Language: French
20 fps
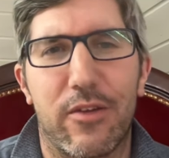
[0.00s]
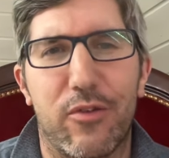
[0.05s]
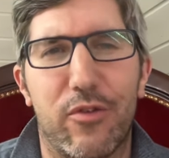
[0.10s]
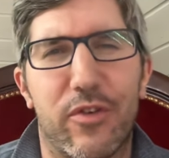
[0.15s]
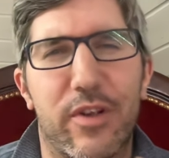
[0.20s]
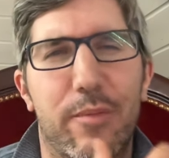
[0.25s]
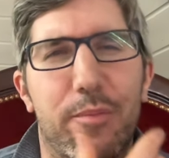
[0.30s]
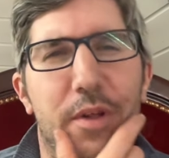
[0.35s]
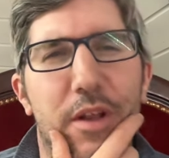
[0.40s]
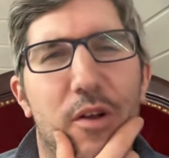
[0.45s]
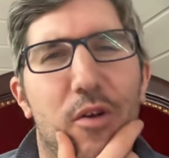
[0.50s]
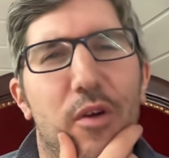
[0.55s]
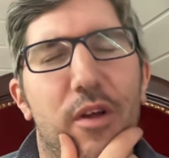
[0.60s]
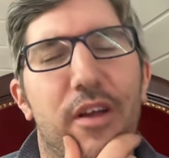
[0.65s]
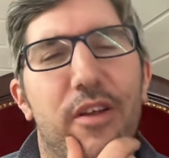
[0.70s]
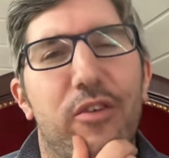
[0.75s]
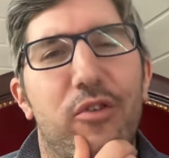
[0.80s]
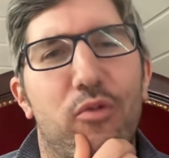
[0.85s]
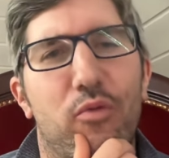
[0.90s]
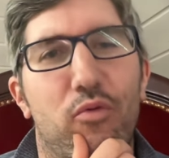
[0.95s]
Ce serait peut-être
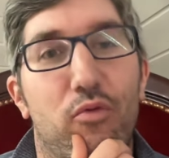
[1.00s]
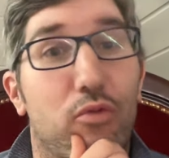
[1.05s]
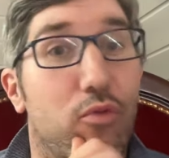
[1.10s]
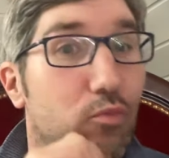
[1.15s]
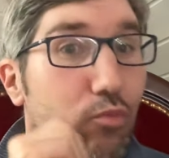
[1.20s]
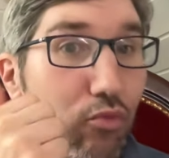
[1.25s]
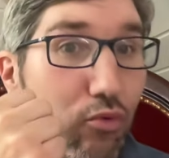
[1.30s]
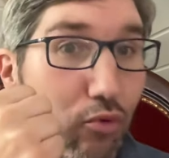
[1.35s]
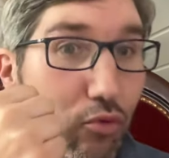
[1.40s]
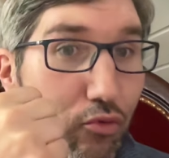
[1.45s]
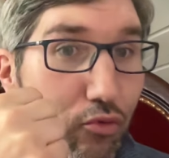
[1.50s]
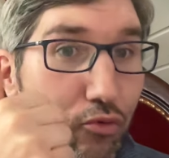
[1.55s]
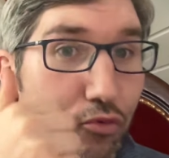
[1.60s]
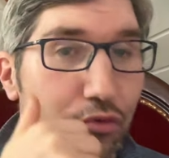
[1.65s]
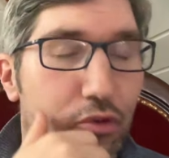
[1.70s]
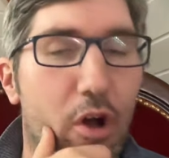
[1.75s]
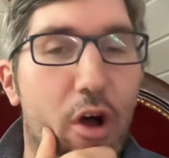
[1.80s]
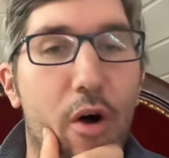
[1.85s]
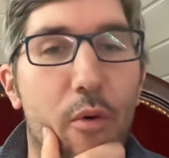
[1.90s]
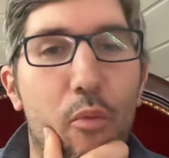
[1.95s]
l'occasion, pour
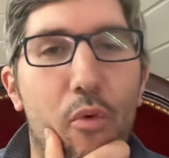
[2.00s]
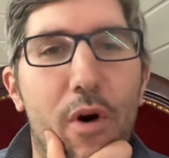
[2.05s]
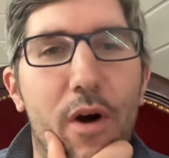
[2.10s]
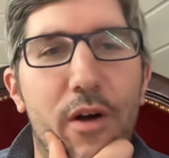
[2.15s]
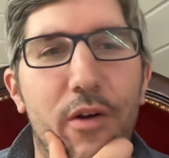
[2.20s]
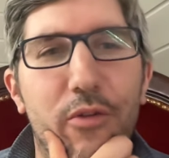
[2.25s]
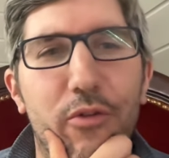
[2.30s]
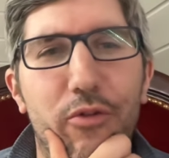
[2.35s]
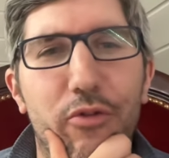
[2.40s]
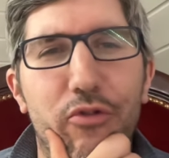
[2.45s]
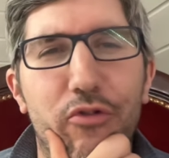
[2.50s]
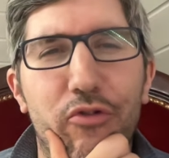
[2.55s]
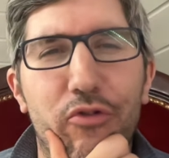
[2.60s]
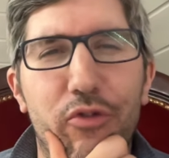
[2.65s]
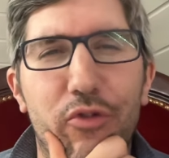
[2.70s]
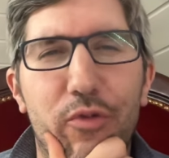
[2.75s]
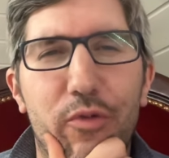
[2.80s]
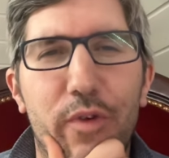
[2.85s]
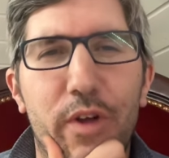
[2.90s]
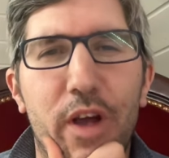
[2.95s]
juste un mois, de
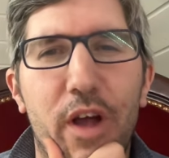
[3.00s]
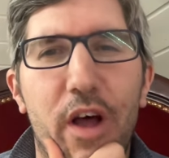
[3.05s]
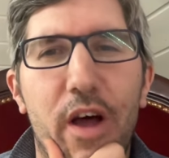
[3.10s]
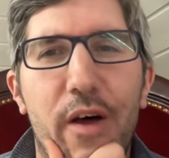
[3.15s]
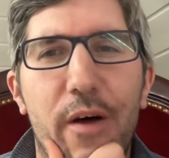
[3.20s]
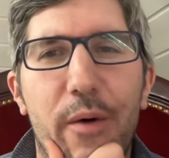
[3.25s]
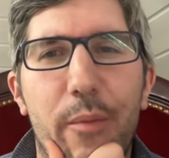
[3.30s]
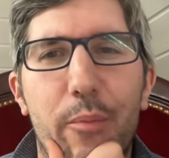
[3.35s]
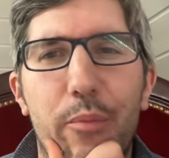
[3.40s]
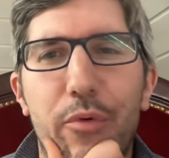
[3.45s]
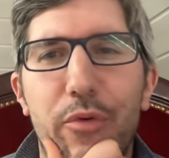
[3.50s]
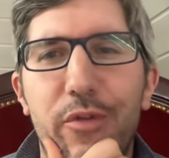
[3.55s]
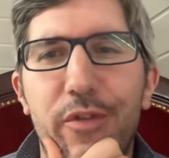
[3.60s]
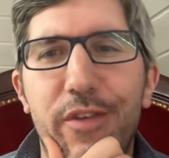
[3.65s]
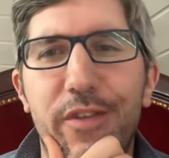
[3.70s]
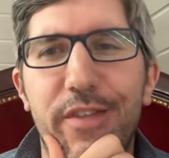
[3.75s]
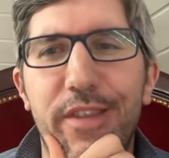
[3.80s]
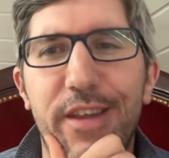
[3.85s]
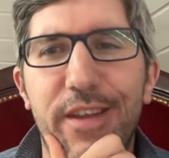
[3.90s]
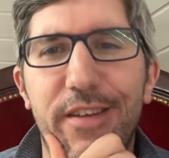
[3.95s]
juste faire un
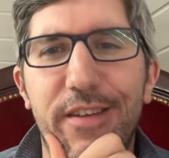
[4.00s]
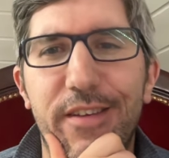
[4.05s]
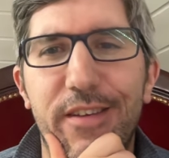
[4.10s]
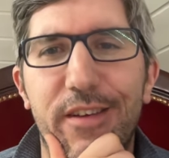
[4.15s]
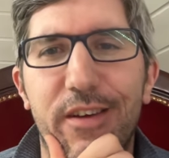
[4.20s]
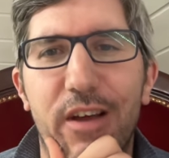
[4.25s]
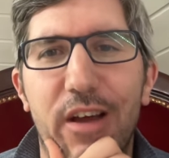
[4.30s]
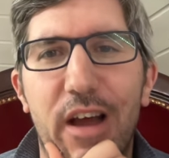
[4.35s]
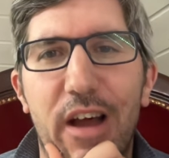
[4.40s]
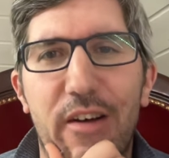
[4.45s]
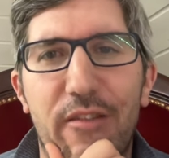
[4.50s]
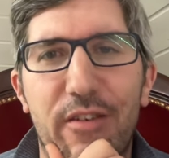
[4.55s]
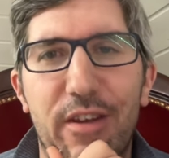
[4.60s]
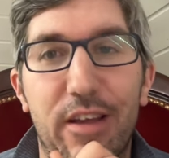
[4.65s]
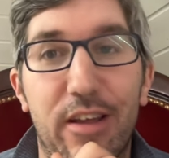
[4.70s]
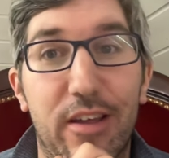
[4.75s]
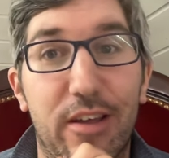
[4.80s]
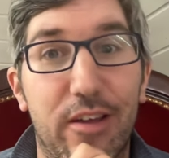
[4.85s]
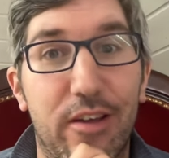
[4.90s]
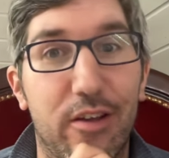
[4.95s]
petit test
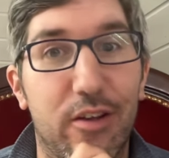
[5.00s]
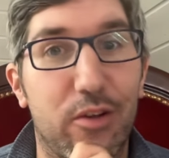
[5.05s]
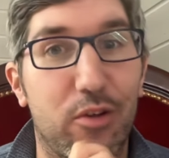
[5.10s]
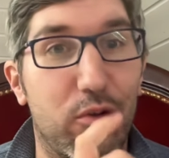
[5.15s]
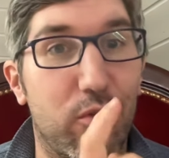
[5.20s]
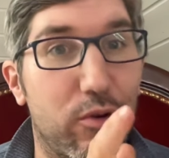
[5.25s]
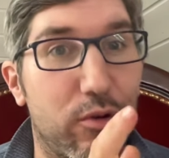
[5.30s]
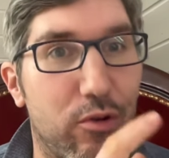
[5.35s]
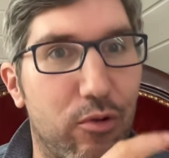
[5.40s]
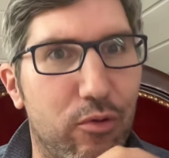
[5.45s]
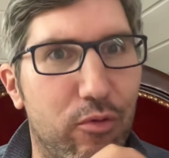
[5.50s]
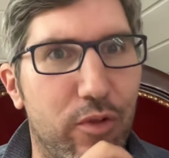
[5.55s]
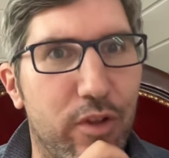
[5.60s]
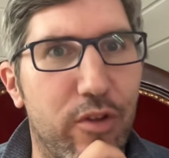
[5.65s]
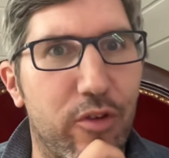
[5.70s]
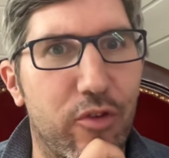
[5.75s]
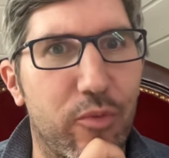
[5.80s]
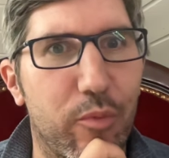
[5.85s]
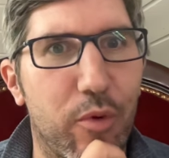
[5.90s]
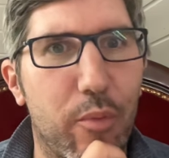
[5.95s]
avec le
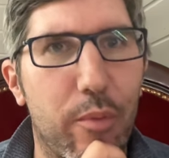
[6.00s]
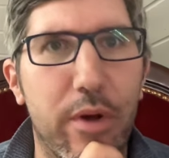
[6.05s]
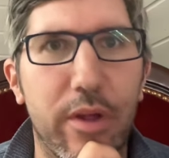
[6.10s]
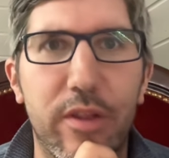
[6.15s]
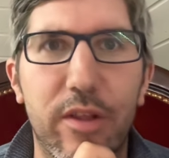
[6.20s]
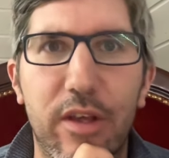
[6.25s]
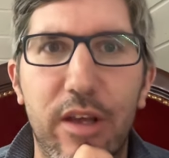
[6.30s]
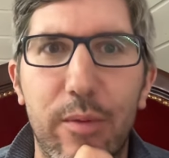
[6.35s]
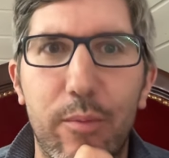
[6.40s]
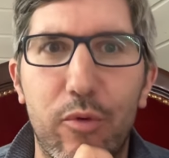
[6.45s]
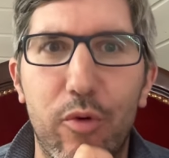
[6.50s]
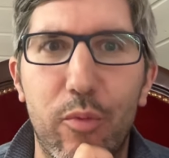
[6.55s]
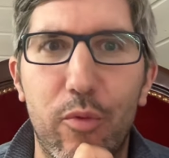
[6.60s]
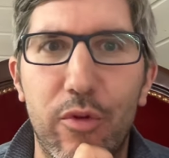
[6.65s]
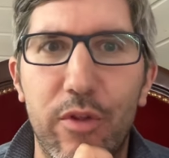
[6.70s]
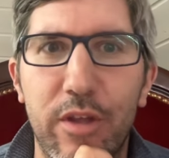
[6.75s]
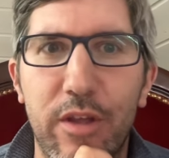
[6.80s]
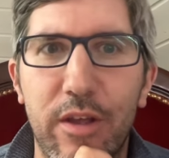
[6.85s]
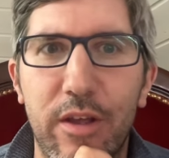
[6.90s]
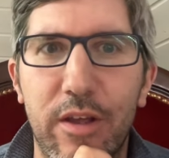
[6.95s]
financement par des
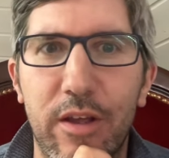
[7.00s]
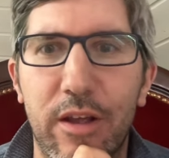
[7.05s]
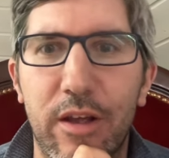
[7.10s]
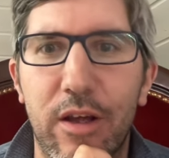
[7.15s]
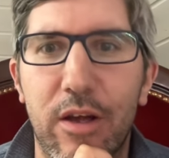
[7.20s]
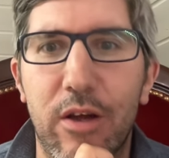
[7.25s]
crypto-monnaies